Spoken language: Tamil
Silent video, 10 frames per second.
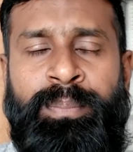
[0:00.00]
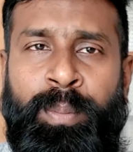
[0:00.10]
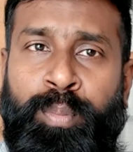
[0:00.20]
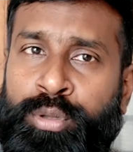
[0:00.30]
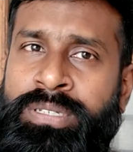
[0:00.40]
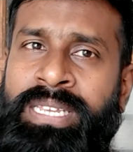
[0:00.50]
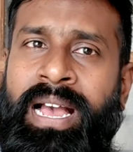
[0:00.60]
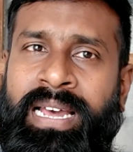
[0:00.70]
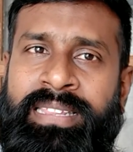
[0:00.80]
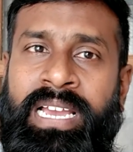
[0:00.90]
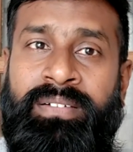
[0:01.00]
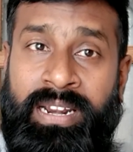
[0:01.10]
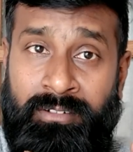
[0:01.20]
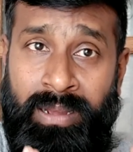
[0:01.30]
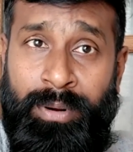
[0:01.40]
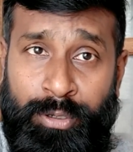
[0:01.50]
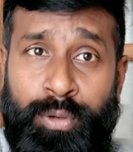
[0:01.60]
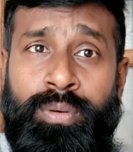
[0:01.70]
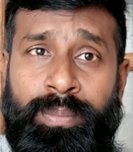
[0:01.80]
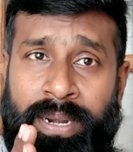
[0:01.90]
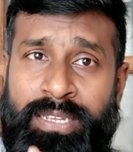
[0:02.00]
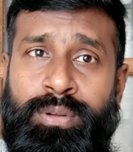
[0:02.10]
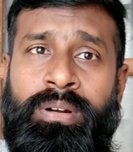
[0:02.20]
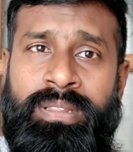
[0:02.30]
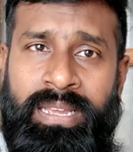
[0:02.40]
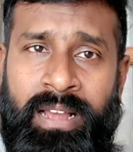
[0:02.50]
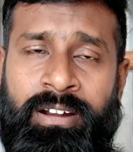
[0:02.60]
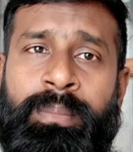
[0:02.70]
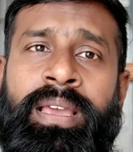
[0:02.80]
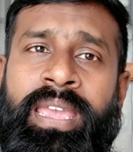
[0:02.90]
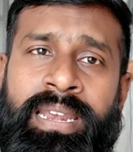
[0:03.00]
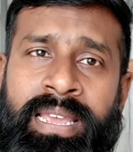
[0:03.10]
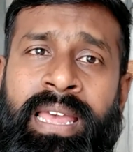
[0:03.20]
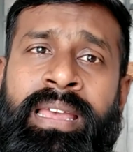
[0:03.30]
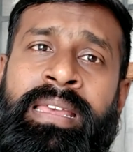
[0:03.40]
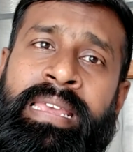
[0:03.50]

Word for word: இப்போ புதுசாக கற்றுக்க வரவங்க மட்டும் இப்போ நான் சொல்கிறத கவனமாக கேளுங்க